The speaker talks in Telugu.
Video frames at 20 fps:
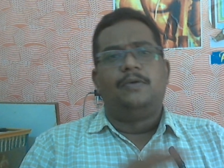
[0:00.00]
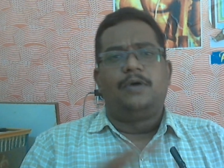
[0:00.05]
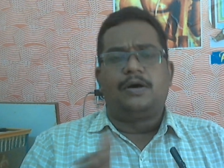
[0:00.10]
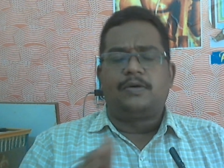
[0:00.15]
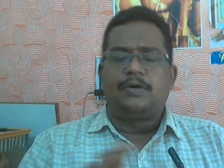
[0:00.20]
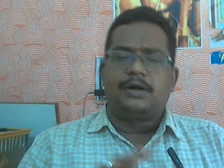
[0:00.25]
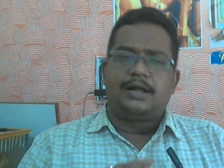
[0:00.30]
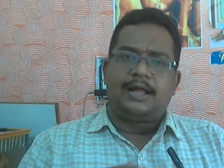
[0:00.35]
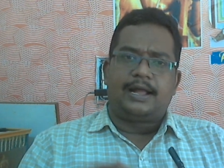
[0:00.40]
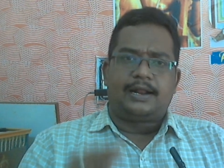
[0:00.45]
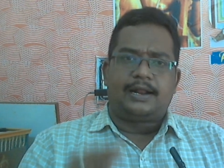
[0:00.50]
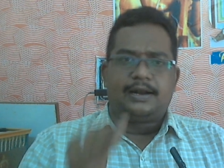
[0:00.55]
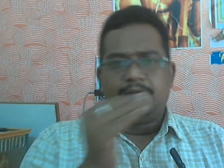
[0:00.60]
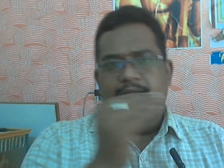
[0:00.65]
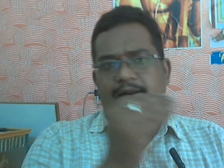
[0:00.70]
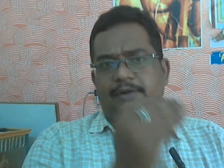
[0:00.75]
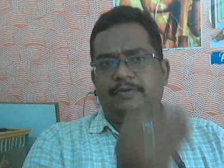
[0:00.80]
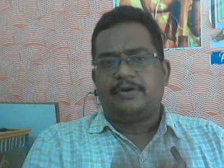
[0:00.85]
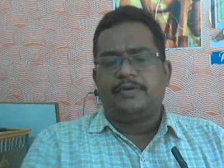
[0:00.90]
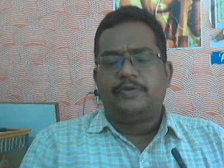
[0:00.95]
ఒక్కొక్క అక్కడ
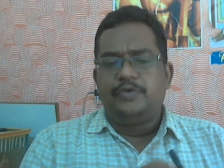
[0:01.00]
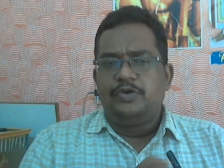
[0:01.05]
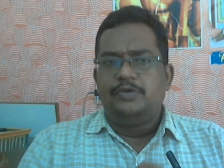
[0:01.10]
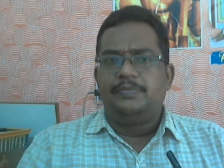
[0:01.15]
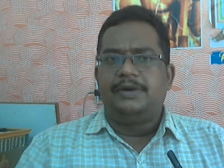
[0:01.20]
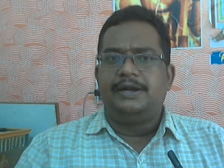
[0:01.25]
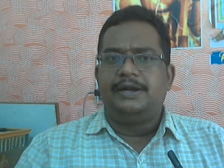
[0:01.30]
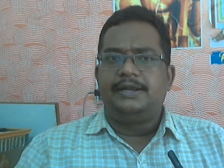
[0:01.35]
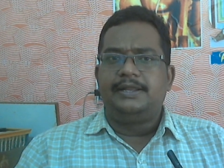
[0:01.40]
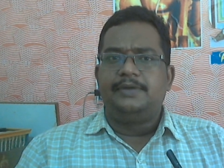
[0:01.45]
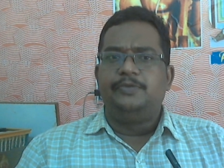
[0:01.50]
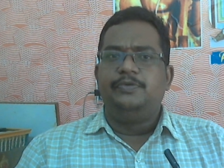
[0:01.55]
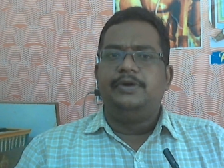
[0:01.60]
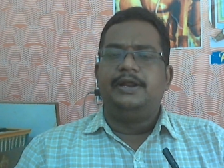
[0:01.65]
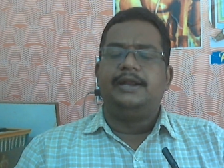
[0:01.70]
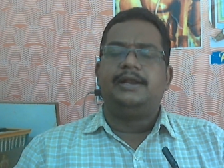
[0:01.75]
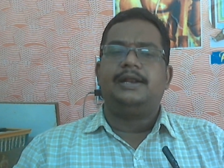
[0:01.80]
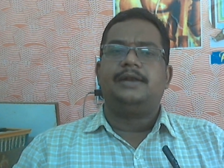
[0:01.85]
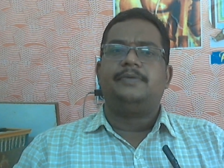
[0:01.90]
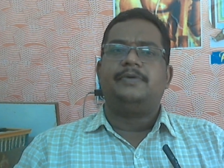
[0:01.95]
రివర్ వ్యూని బట్టి
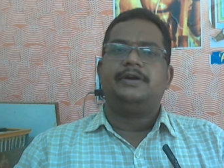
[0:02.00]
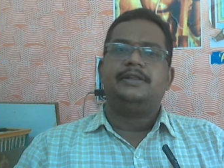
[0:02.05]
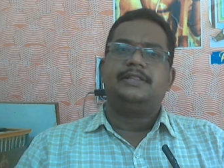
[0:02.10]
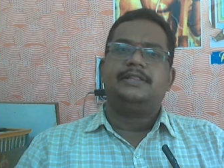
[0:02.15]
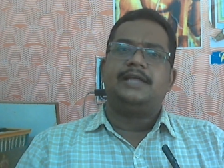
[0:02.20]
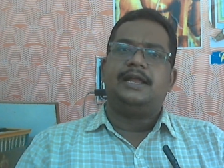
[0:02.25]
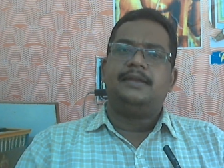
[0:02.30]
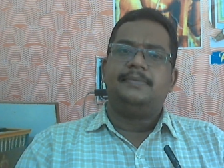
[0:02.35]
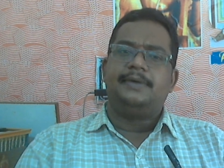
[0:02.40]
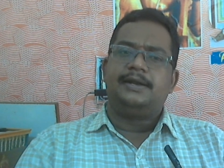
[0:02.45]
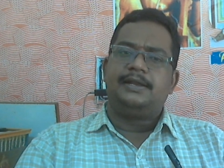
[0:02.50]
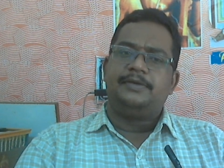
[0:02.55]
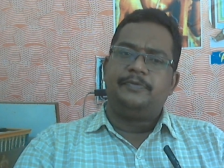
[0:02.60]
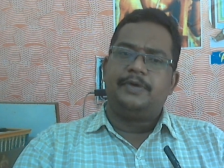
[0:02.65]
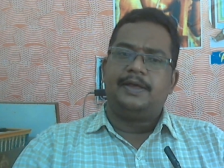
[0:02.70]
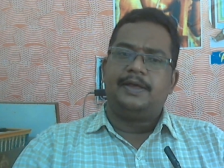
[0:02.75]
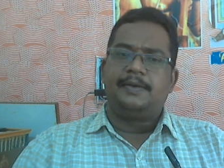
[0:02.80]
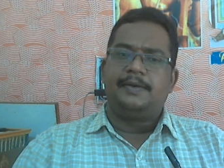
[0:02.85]
ఉండేటటువంటి దాన్ని బట్టి